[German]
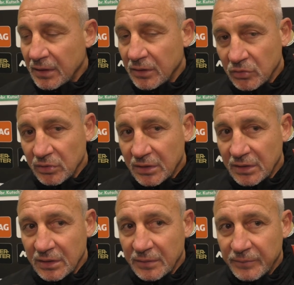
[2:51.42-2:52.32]
Und
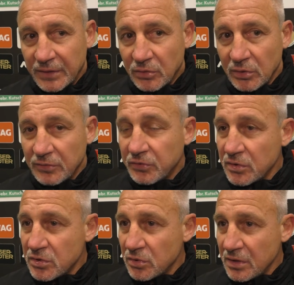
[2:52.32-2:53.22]
äh, natürlich
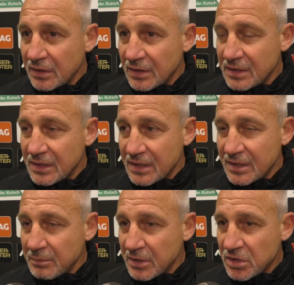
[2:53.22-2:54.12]
funktioniert das
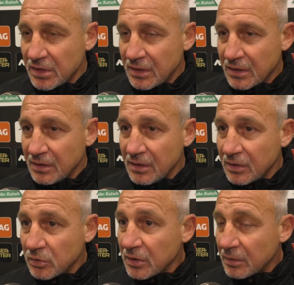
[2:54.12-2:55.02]
jetzt die Maschinerie
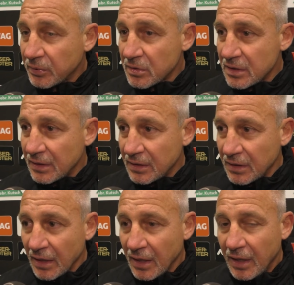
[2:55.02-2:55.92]
nicht
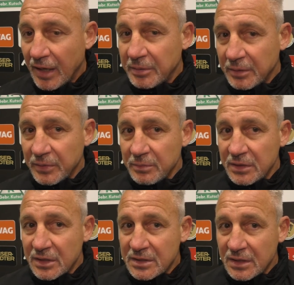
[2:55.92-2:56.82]
hundertprozentig, aber ich bin
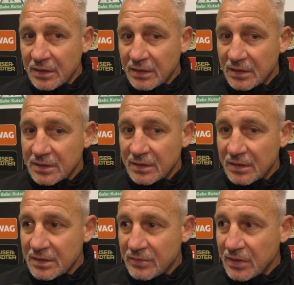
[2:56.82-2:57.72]
mir sicher, dass,
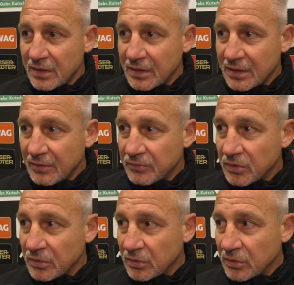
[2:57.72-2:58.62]
dass wir
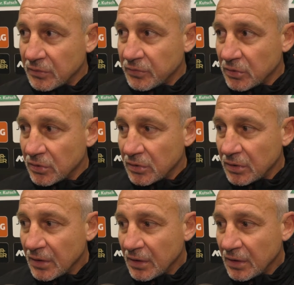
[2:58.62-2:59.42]
für, für,